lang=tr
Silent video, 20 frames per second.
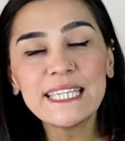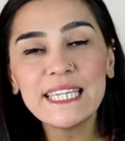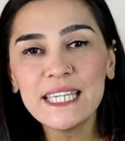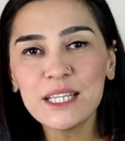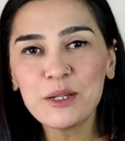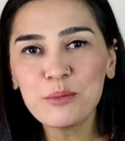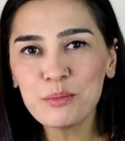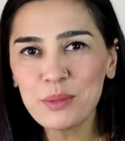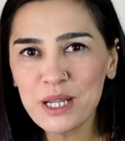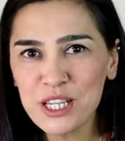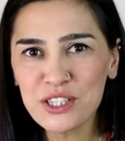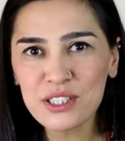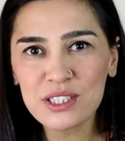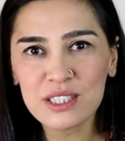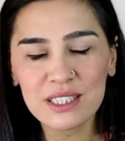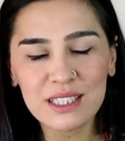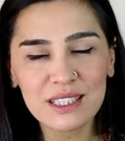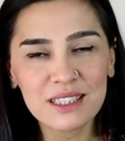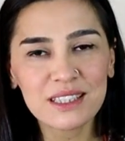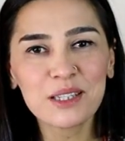
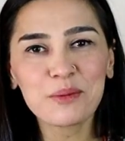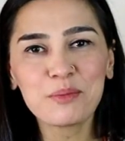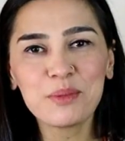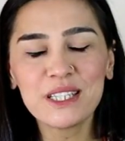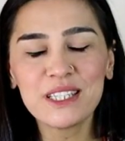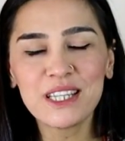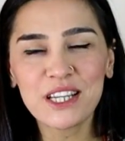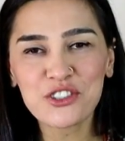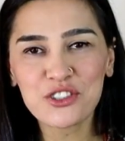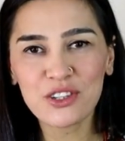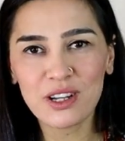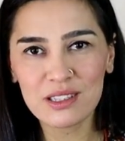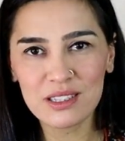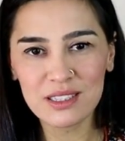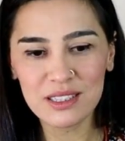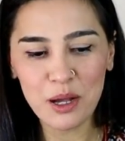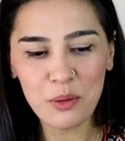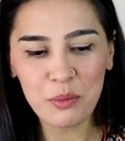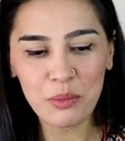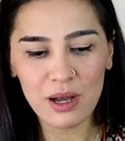25 yıllık bir
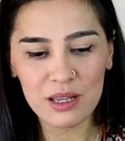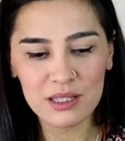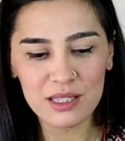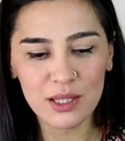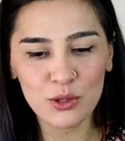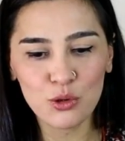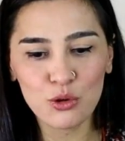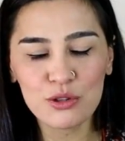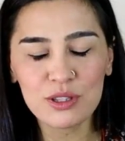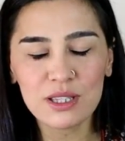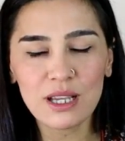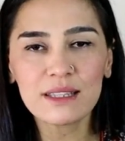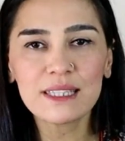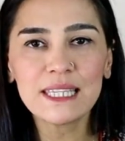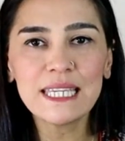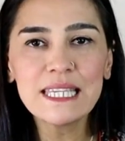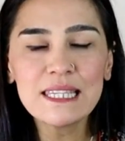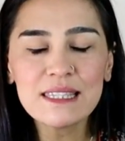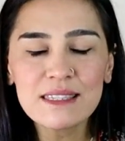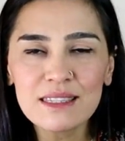yaşantıdan bahsediyoruz.
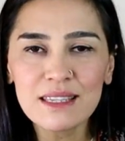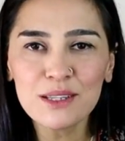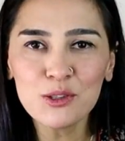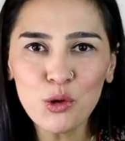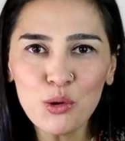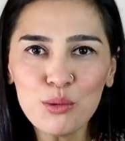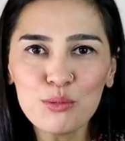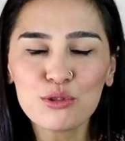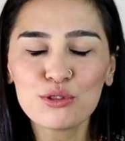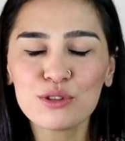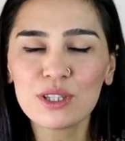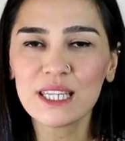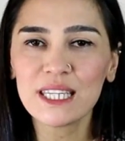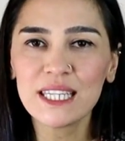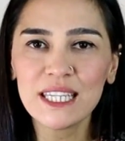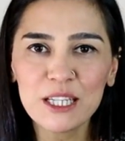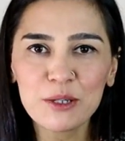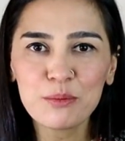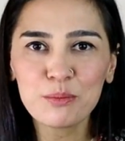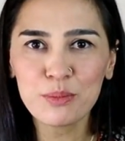Yani insan ömründe
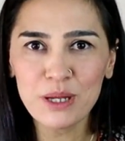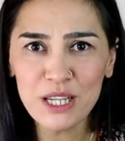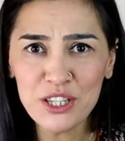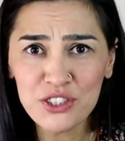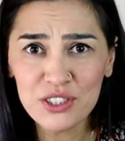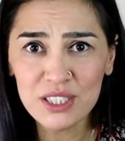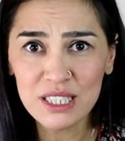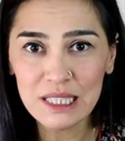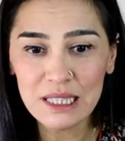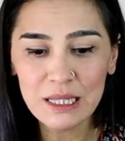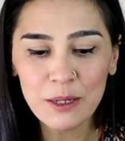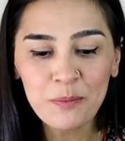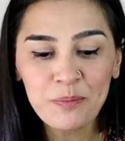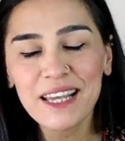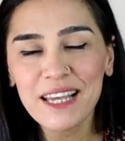25 yıl